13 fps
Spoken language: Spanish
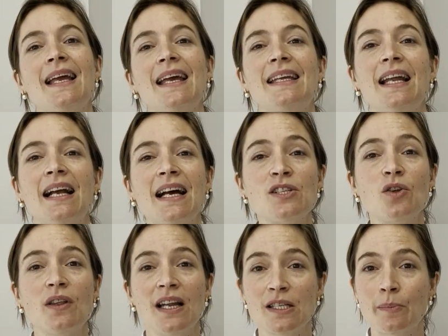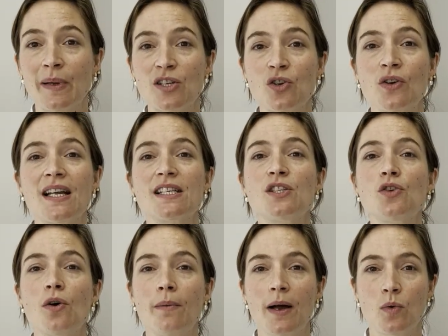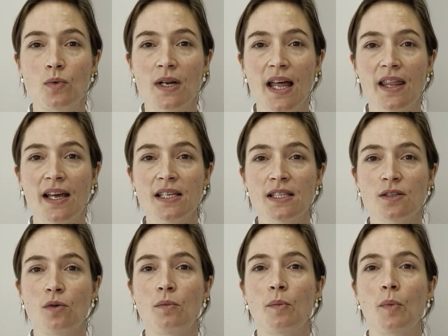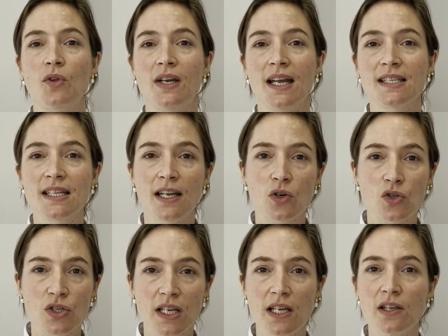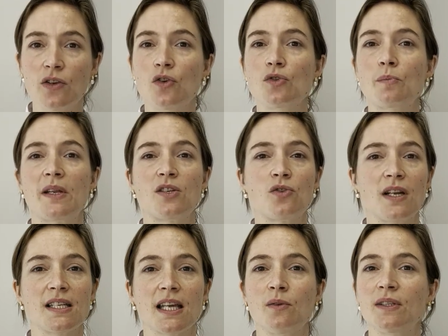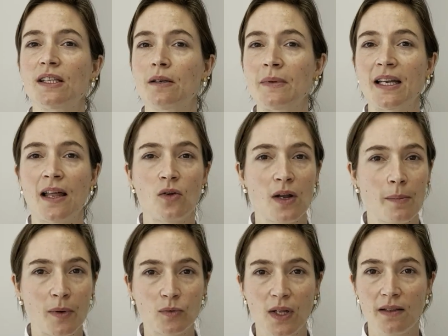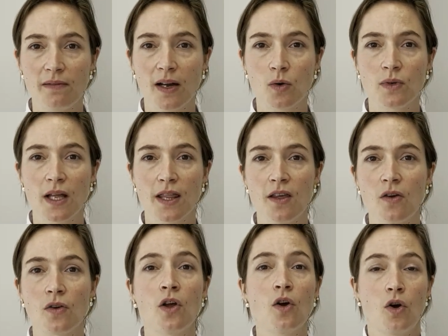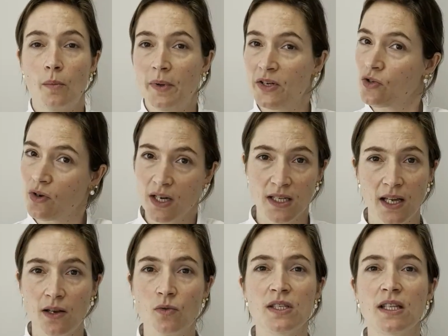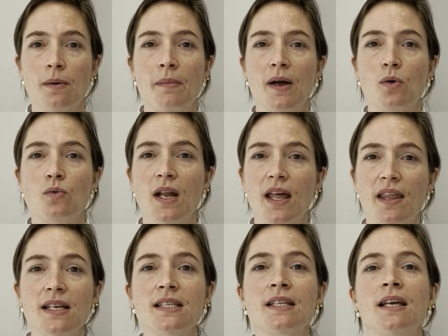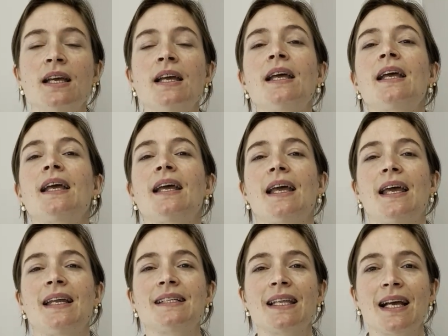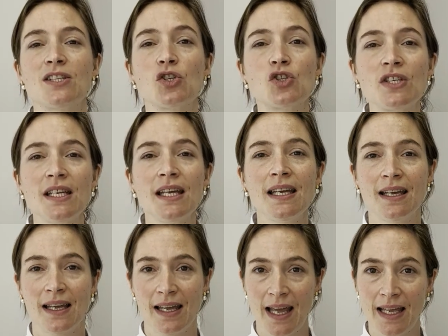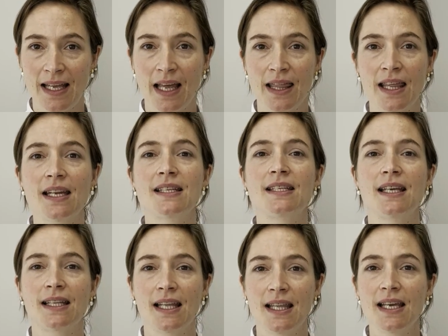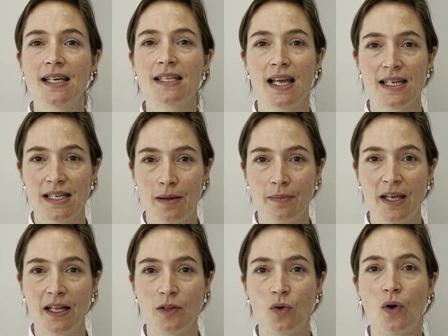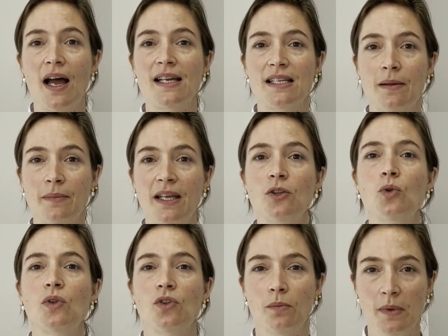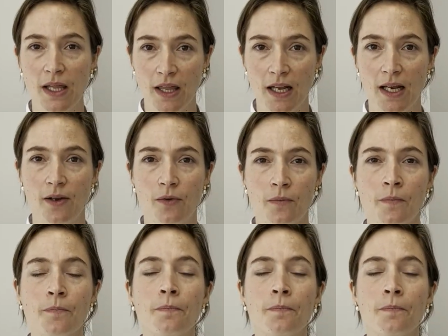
En el caso de las personas no vacunadas, como podrían ser los niños, personas que no han terminado la pauta de vacunación o personas que no están vacunadas, en este caso sí que hay que hacer 7 días de aislamiento, aislamiento en domicilio.